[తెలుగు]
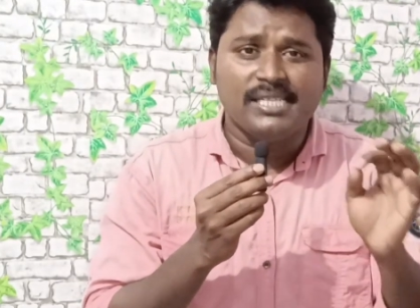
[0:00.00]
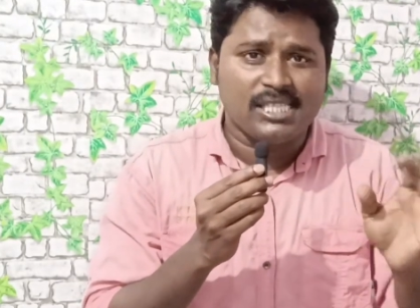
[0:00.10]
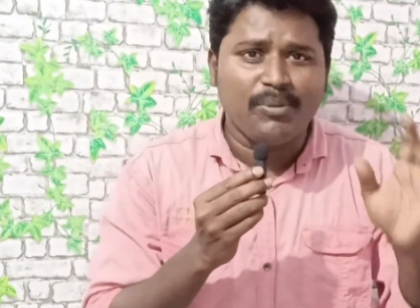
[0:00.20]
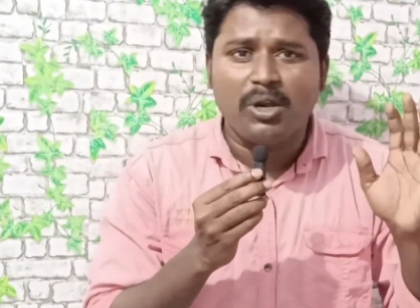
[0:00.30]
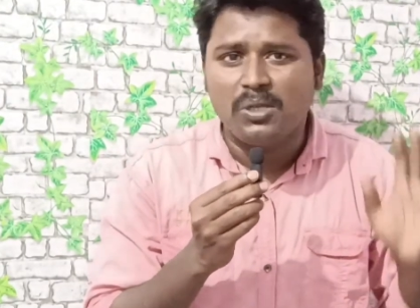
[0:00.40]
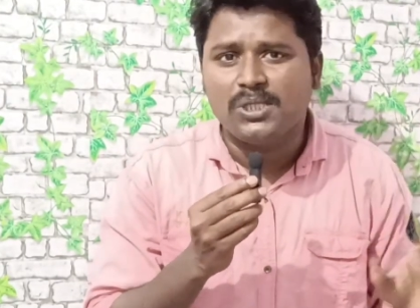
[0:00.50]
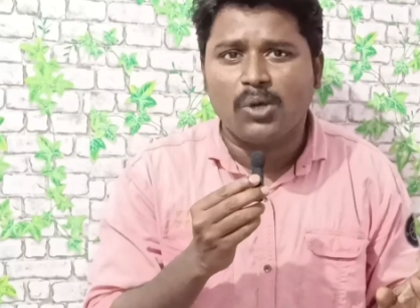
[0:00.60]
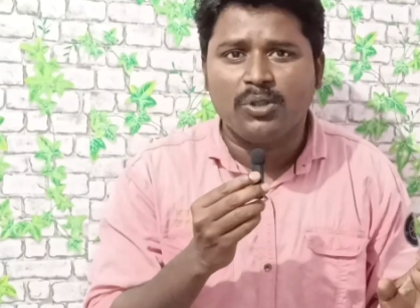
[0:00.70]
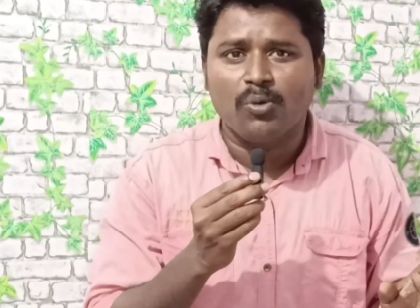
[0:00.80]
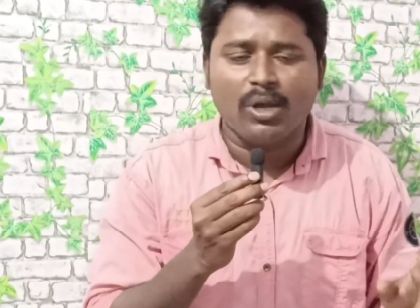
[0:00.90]
ఈ సినిమా
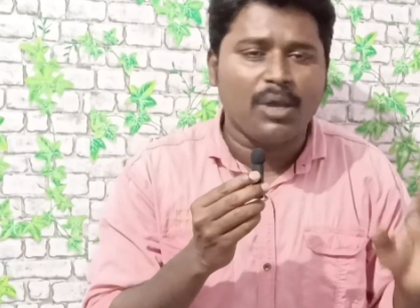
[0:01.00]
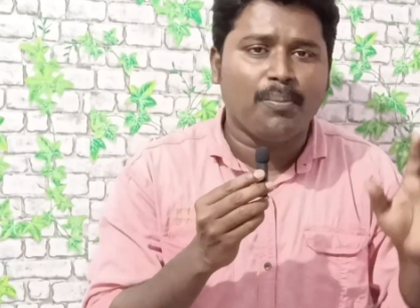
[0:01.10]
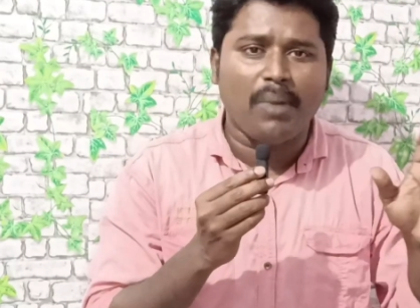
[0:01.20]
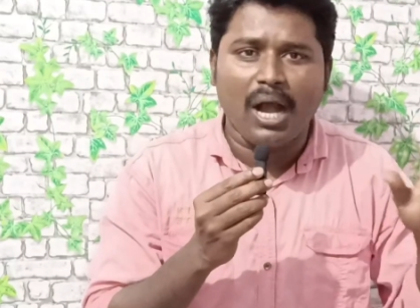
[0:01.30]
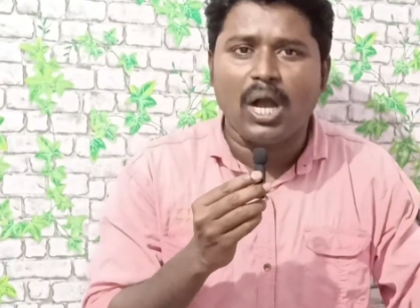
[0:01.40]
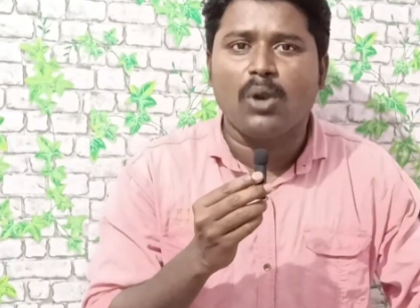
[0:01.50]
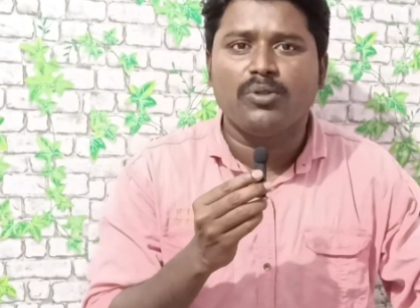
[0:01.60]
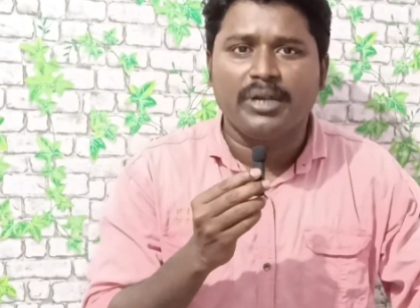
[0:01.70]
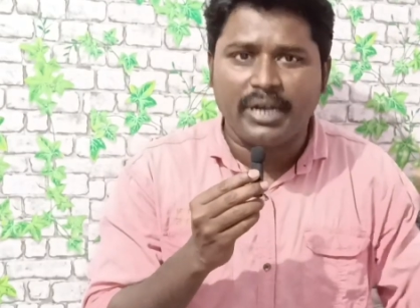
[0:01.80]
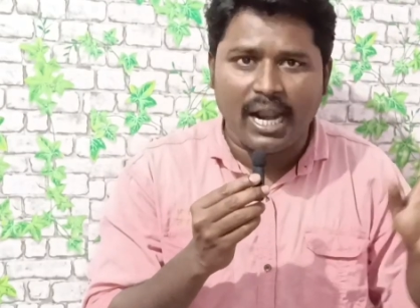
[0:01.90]
రిలీజ్ అవుతుంది ఓకే బాగా
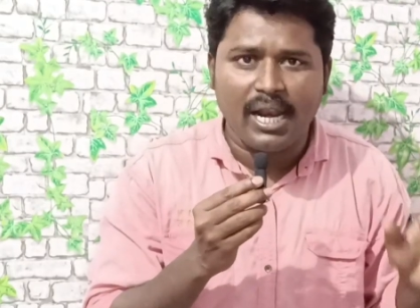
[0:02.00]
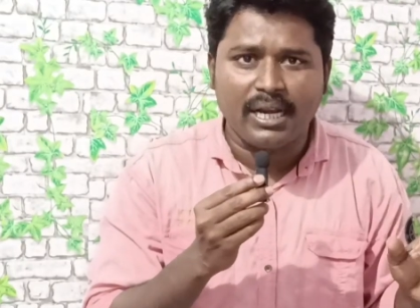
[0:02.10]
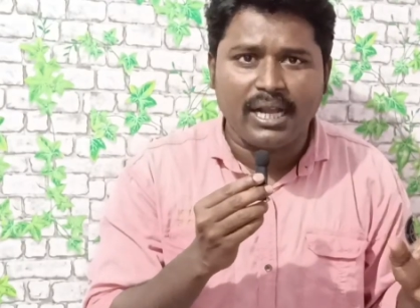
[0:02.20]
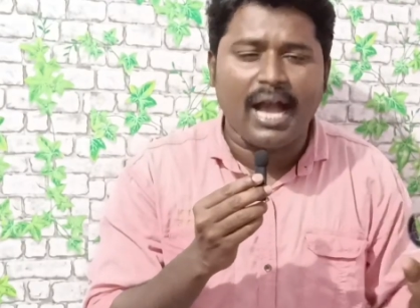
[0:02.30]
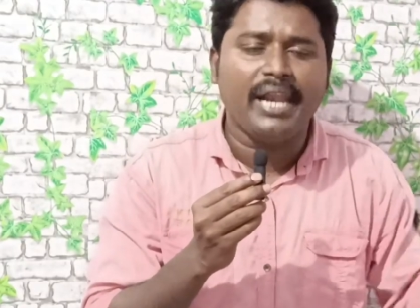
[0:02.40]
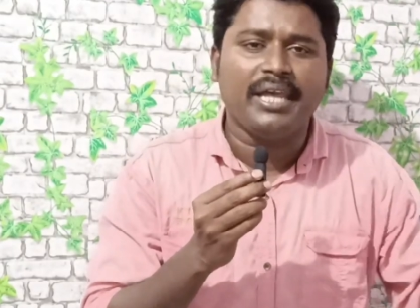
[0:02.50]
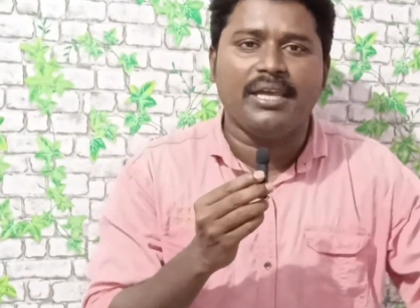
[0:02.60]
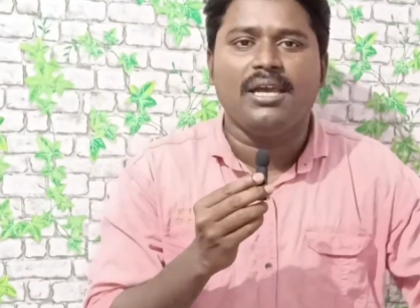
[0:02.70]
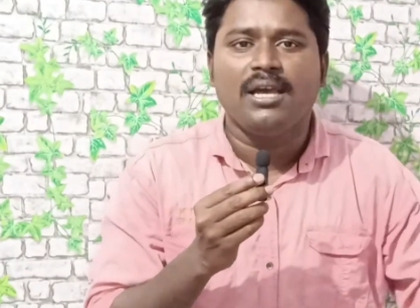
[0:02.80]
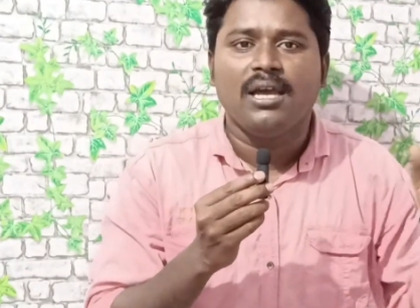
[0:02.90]
ఉంది ట్రైలర్
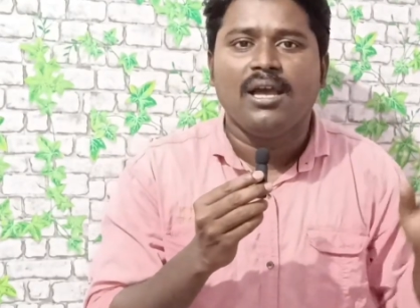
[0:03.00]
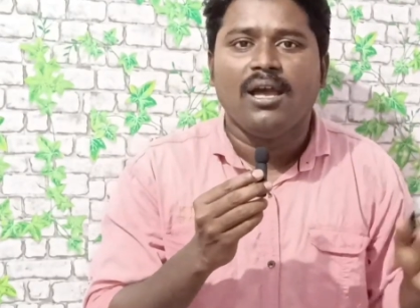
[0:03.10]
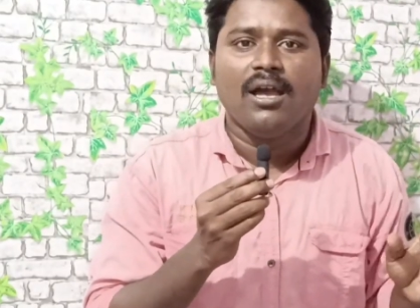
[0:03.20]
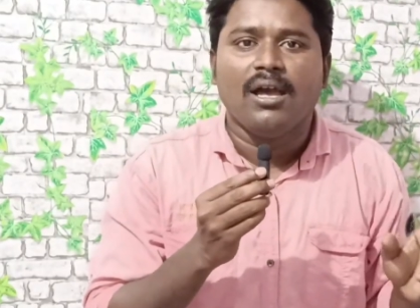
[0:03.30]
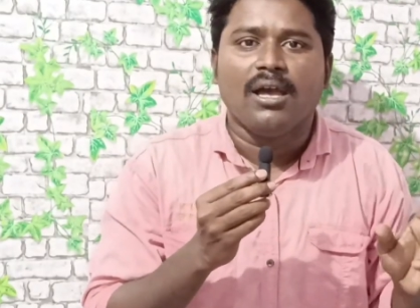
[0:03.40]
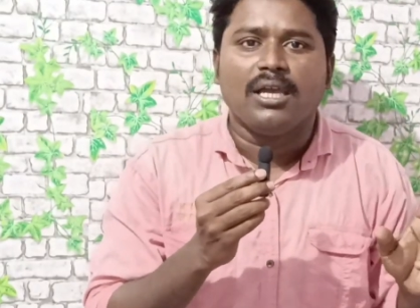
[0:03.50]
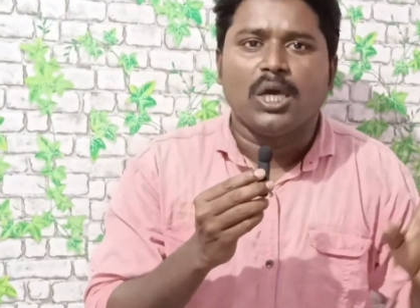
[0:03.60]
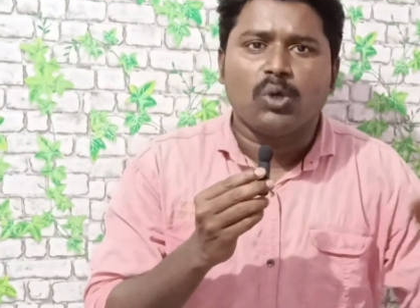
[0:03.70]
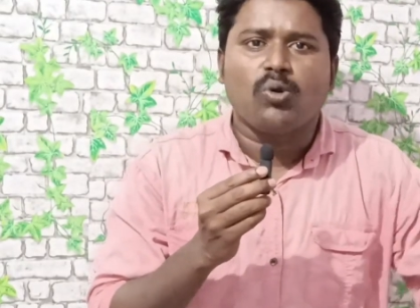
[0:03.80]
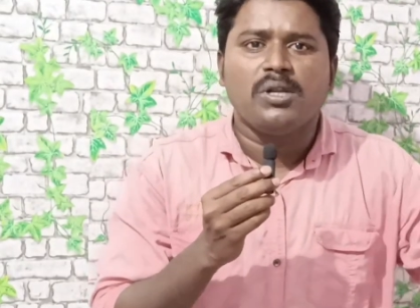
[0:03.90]
కానీ
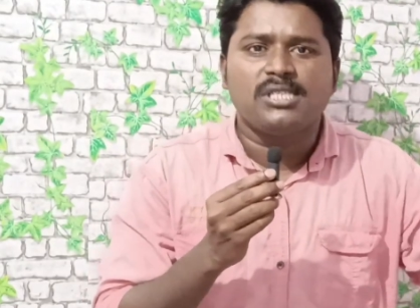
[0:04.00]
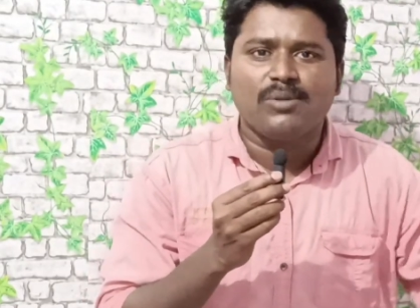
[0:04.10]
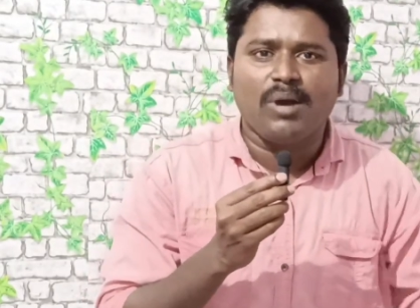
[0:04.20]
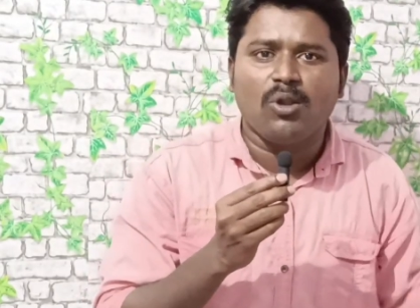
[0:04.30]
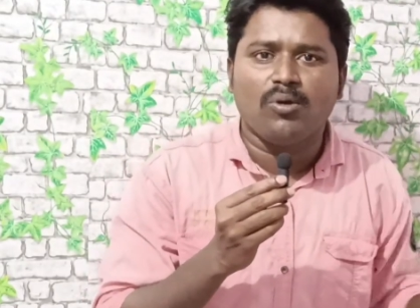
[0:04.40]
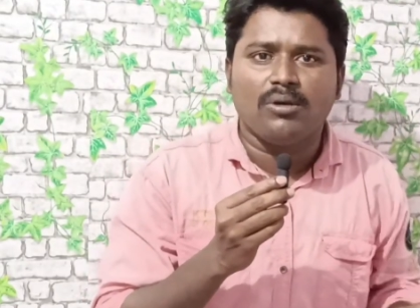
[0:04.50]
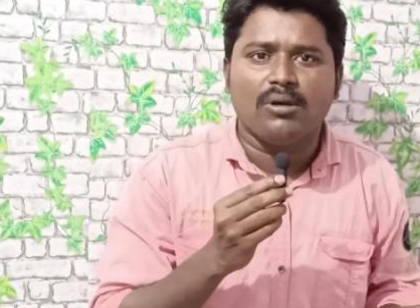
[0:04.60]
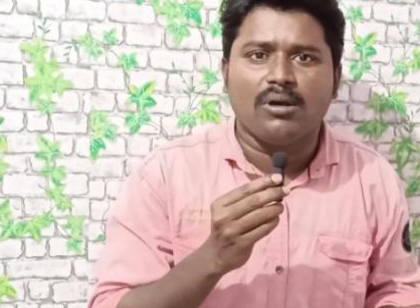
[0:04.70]
ఏదో కొన్ని సినిమాలు